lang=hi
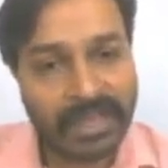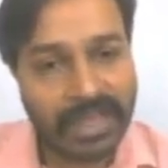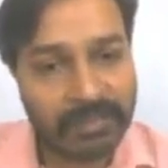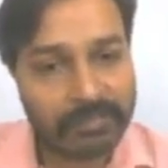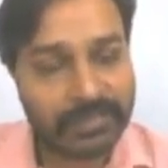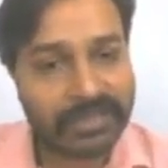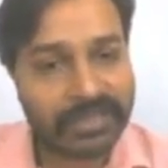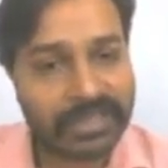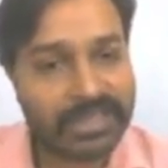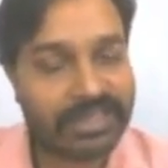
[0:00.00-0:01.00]
आप
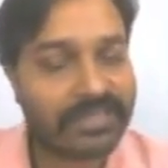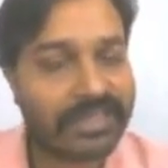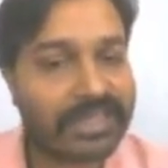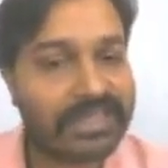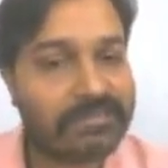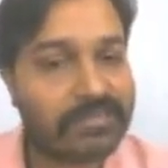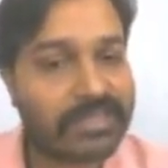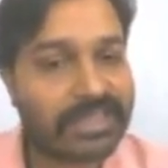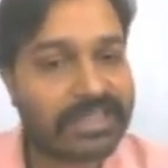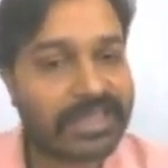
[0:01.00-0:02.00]
uh, में
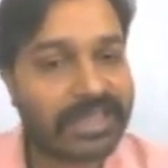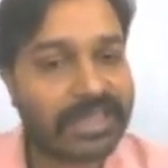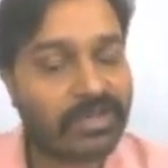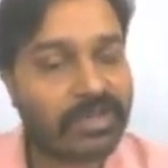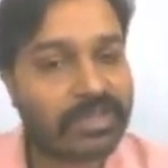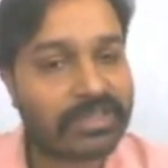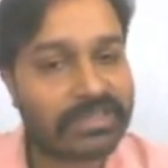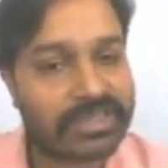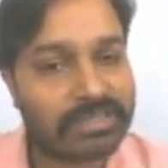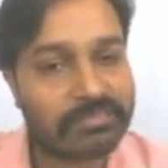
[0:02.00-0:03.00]
चले जाएंगे और
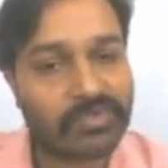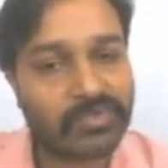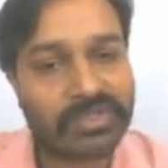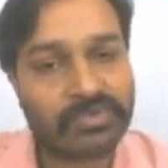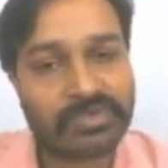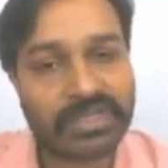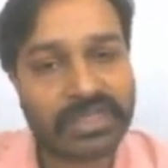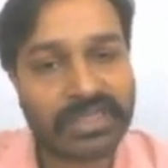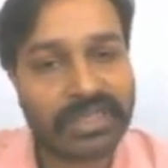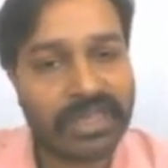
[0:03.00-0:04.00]
ये सब चीजों का यूज
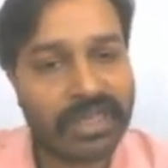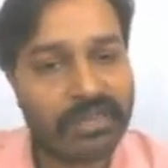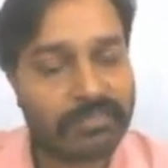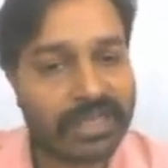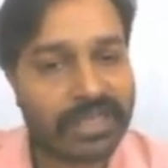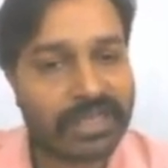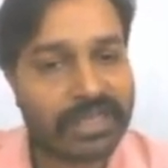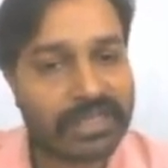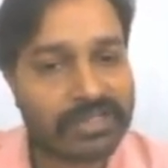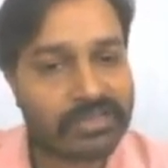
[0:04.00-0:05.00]
करेंगे
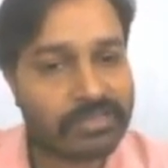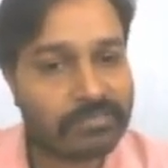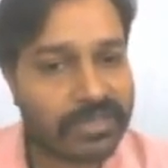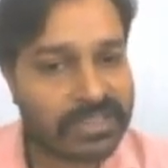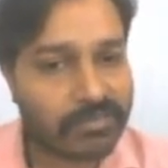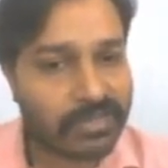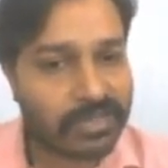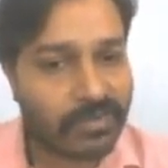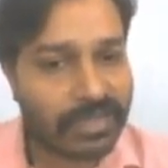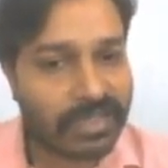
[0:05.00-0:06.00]
मैं सिंपल सा बोलता
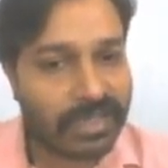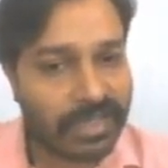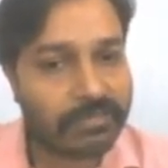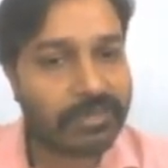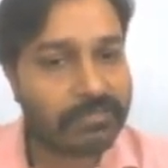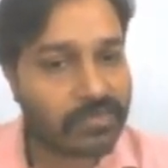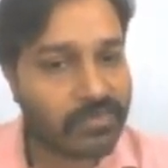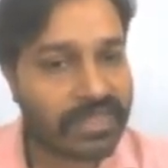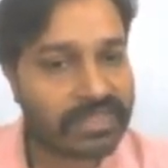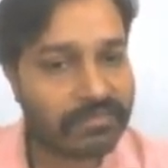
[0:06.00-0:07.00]
हूँ कि अभी हम इसको
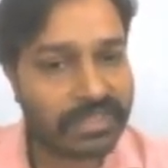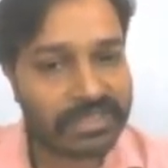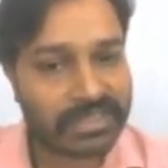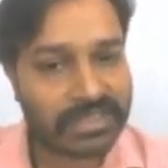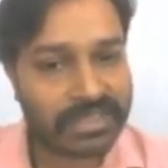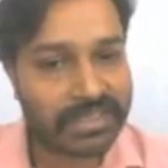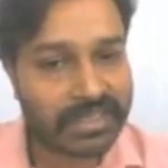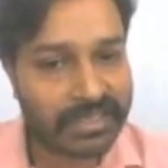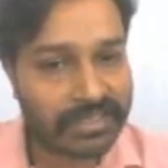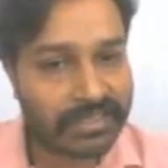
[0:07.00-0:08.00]
ऐसे भी लिख सकते थे
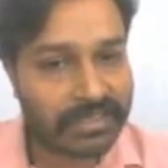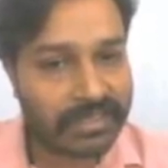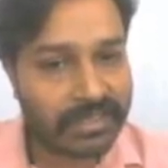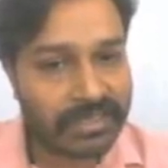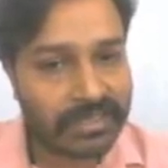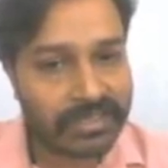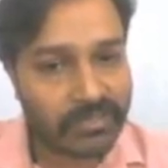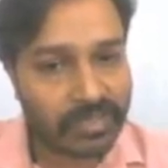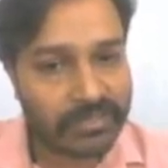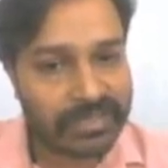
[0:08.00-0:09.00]
देखिए
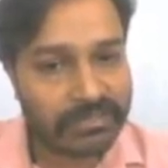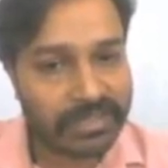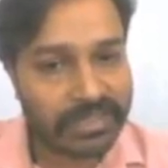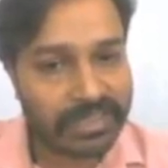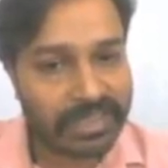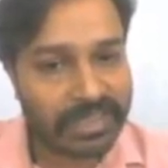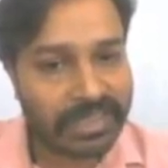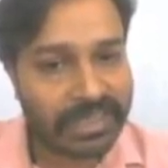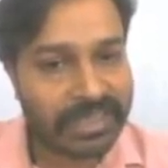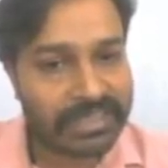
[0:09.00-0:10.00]
इसको हम ऐसे भी
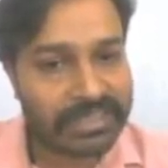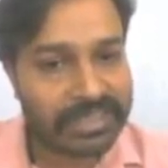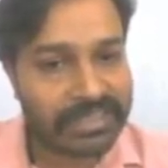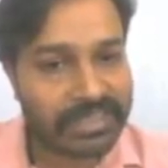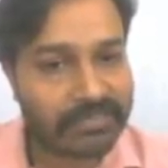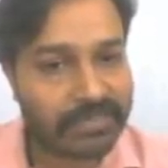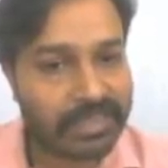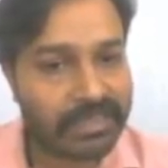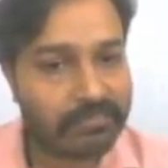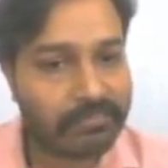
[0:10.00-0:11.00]
लिखते ए इज लेस देन बी
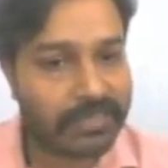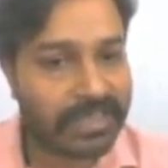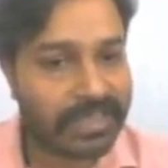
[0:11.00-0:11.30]
बी